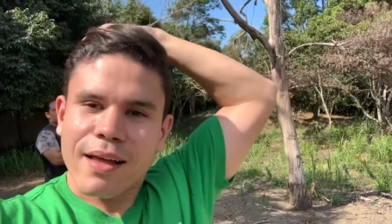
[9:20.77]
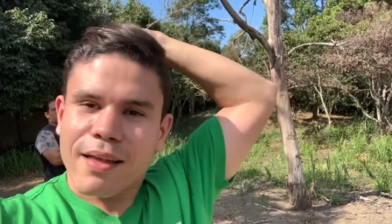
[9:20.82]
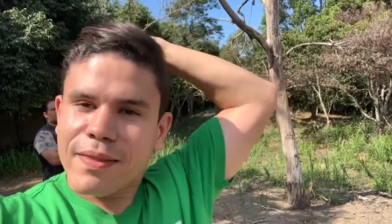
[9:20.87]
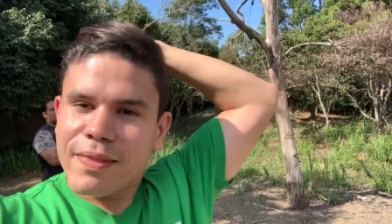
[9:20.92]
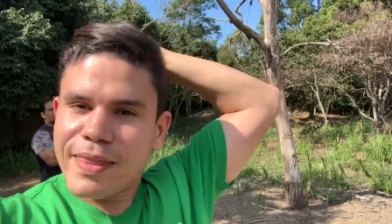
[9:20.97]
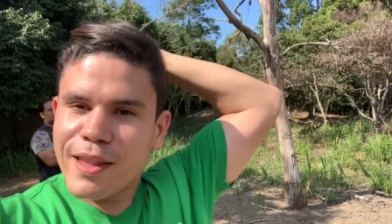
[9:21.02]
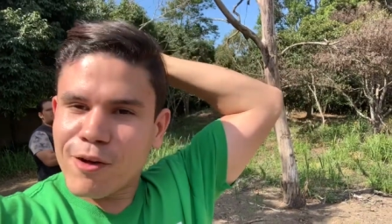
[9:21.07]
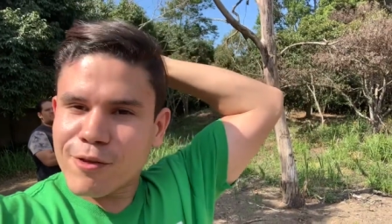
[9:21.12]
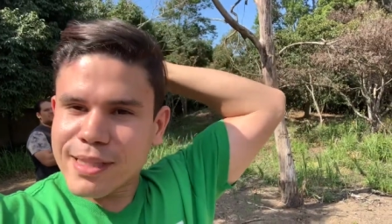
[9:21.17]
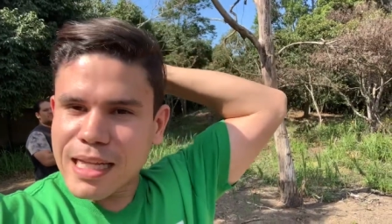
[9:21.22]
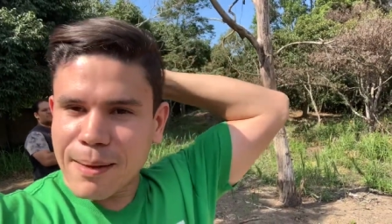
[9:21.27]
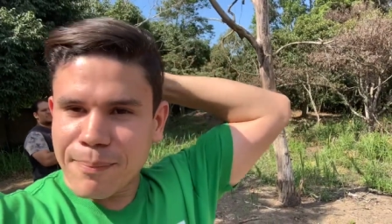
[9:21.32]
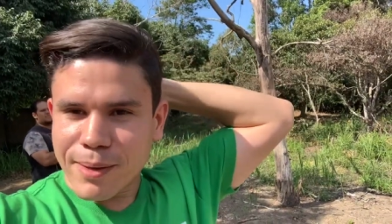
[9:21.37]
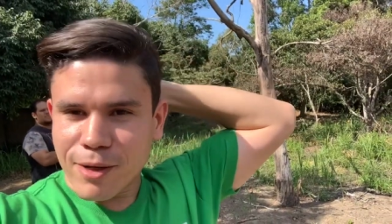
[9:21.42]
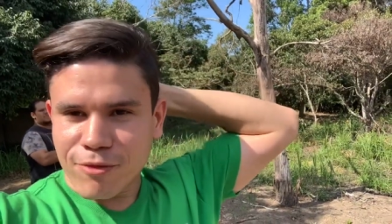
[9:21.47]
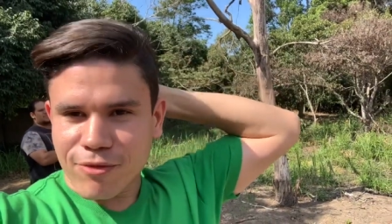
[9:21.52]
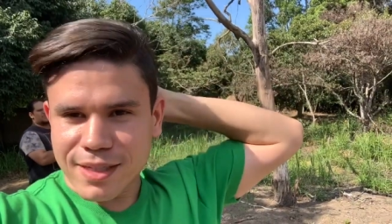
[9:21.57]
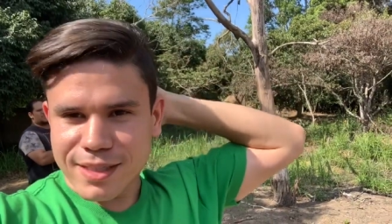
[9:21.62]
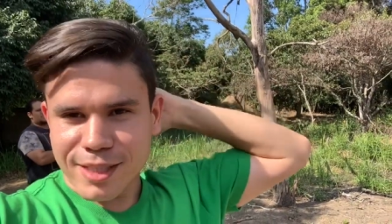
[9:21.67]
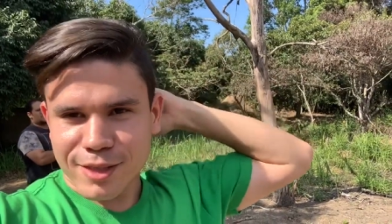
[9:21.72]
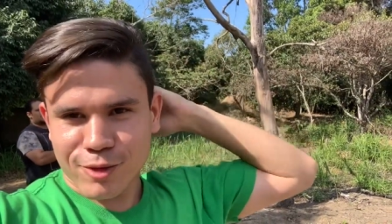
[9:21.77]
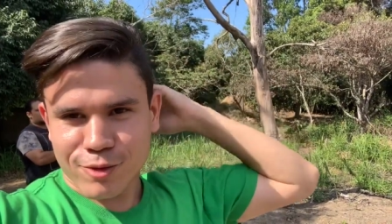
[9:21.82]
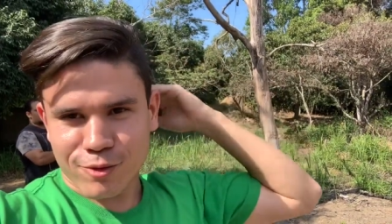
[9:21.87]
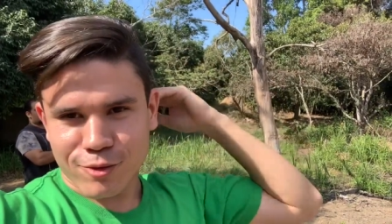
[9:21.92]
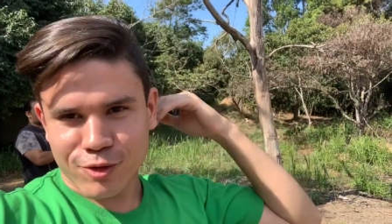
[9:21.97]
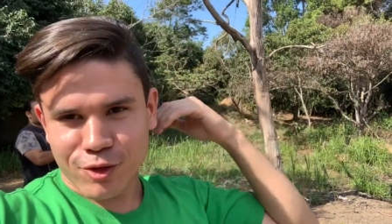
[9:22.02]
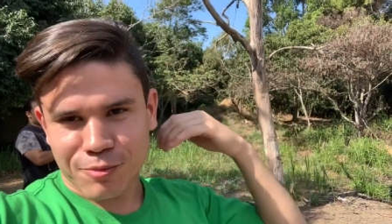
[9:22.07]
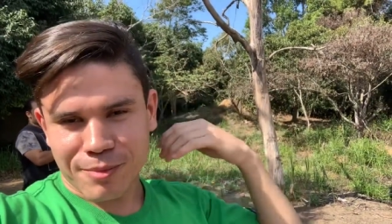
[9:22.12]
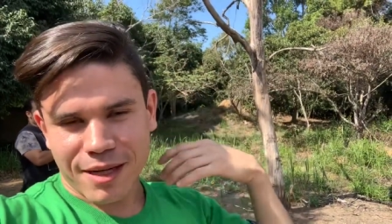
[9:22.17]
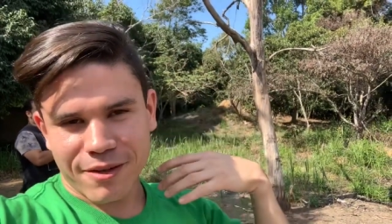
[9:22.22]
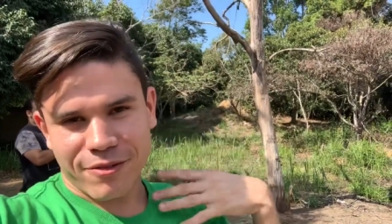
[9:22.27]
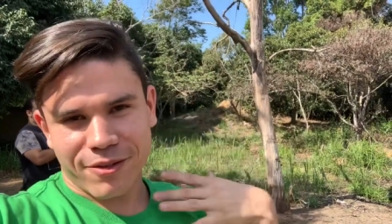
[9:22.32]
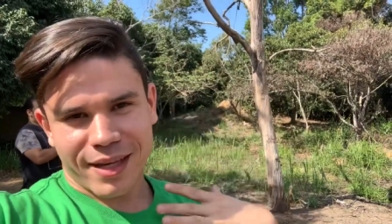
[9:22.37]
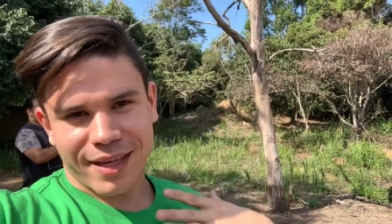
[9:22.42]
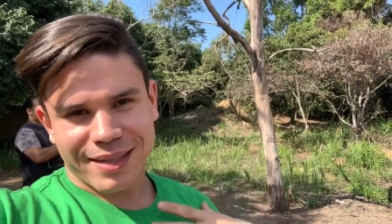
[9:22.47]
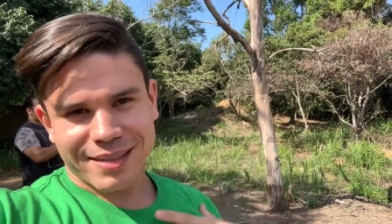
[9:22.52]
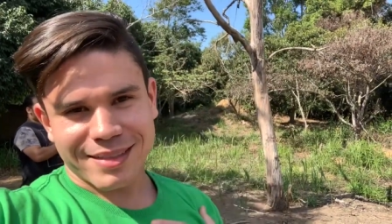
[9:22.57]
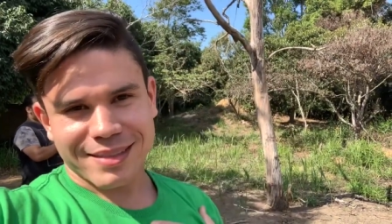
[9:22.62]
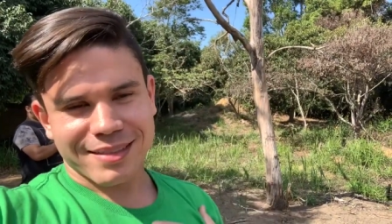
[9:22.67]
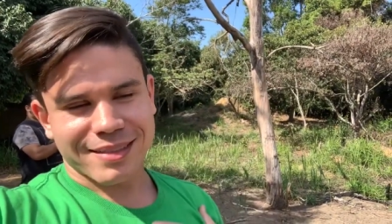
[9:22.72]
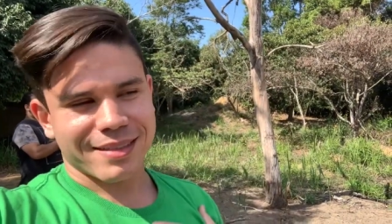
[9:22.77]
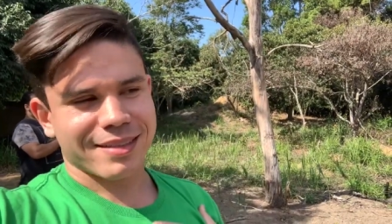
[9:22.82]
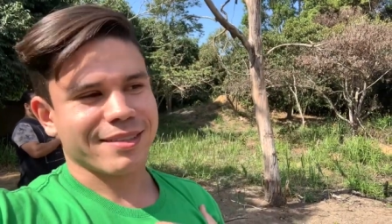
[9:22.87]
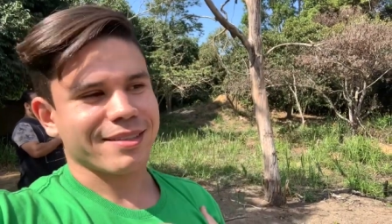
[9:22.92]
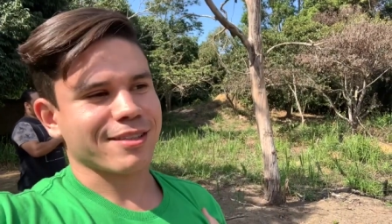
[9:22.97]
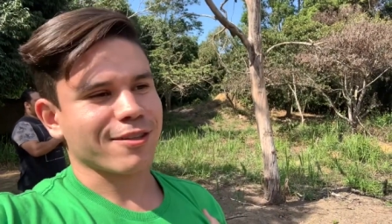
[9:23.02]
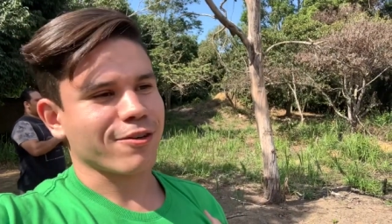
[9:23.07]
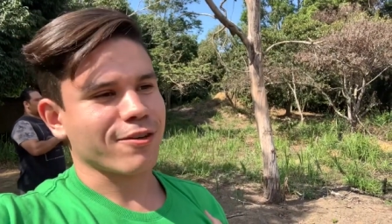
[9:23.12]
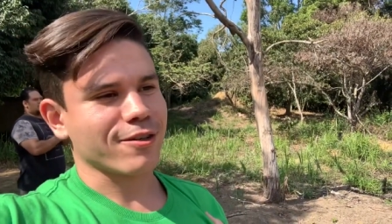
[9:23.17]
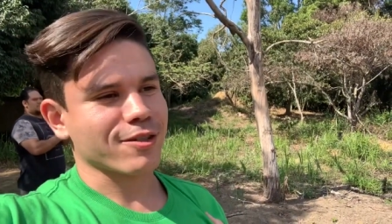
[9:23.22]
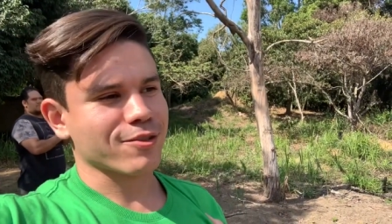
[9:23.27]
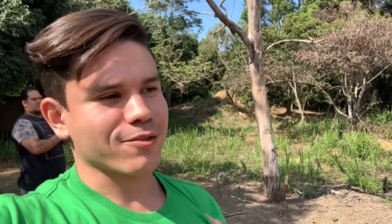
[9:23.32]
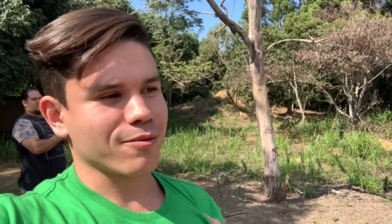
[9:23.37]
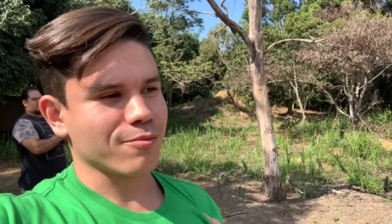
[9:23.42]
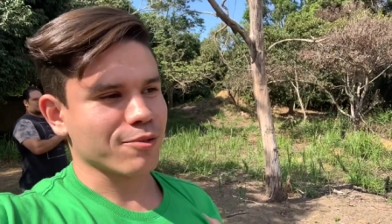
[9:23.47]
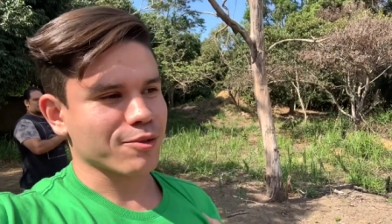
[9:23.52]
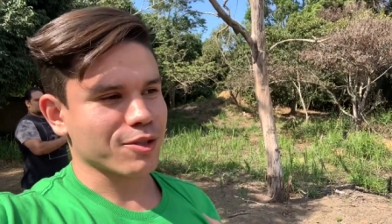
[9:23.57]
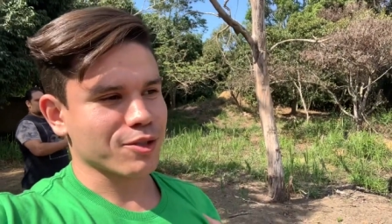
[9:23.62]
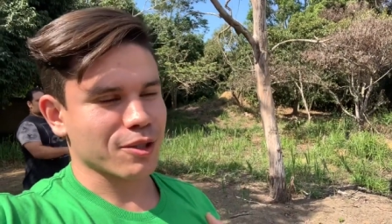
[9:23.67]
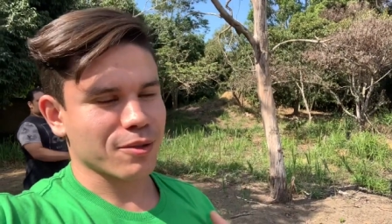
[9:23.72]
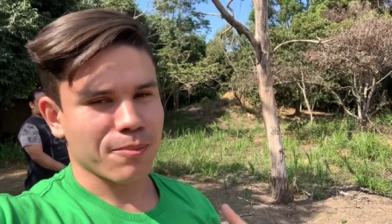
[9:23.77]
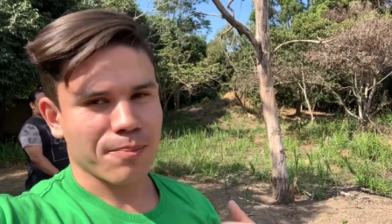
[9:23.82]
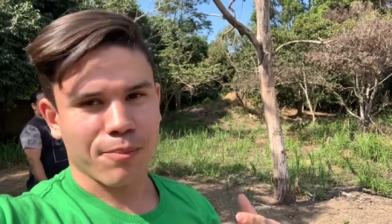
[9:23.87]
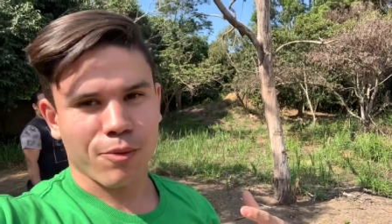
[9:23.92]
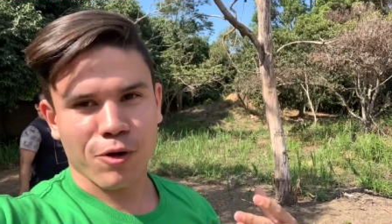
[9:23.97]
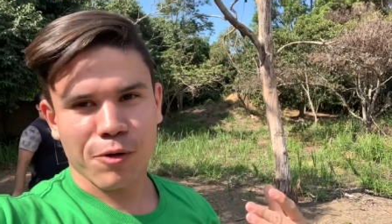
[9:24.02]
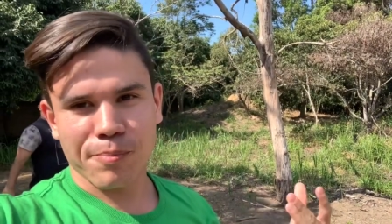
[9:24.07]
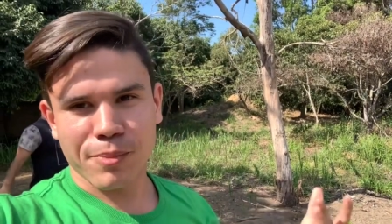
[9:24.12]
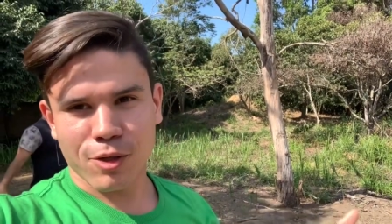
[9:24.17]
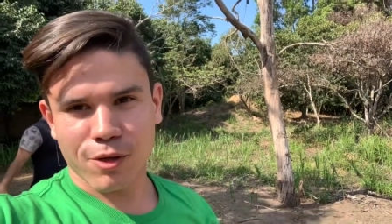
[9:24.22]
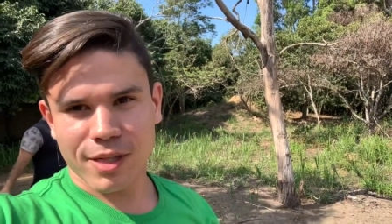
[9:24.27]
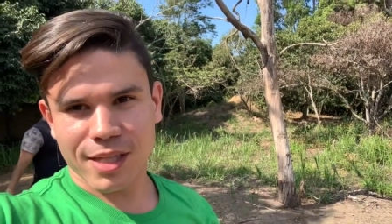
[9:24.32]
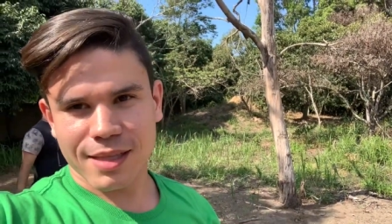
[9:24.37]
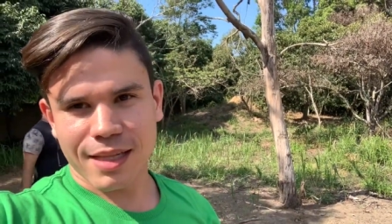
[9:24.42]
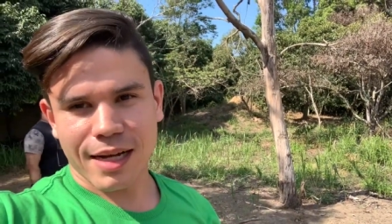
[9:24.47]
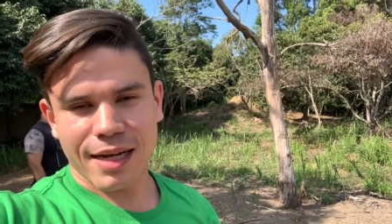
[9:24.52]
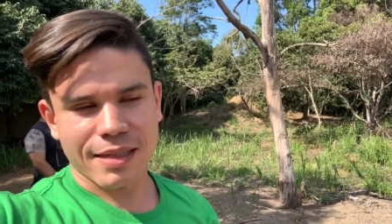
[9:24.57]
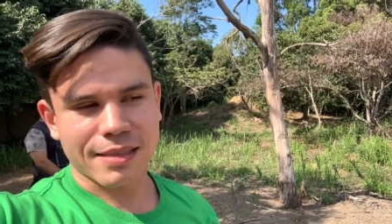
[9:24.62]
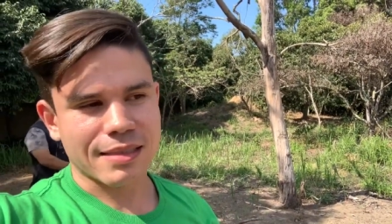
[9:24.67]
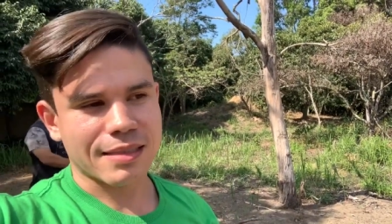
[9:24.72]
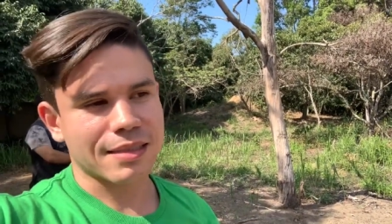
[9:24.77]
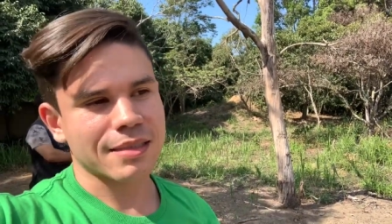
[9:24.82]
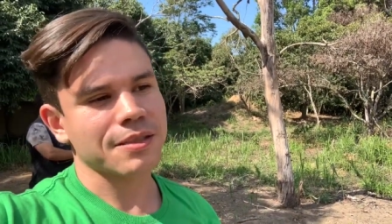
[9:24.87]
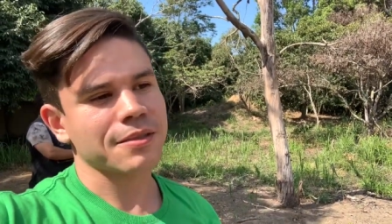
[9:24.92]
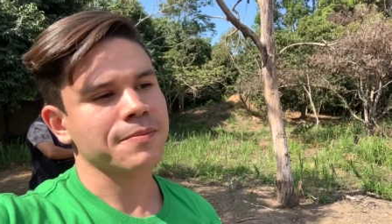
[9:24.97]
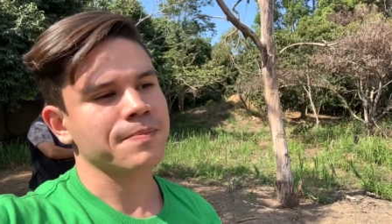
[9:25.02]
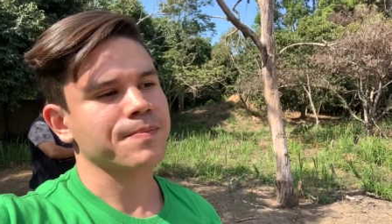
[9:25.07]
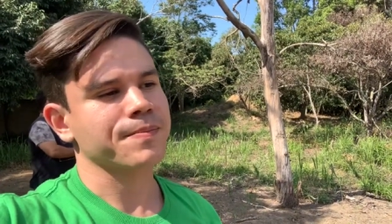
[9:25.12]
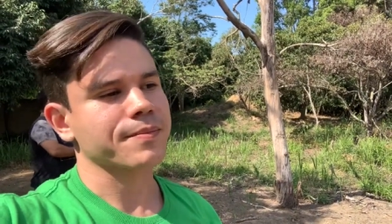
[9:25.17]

Não dá para eu fazer tudo de uma vez, então nós vamos por prioridades.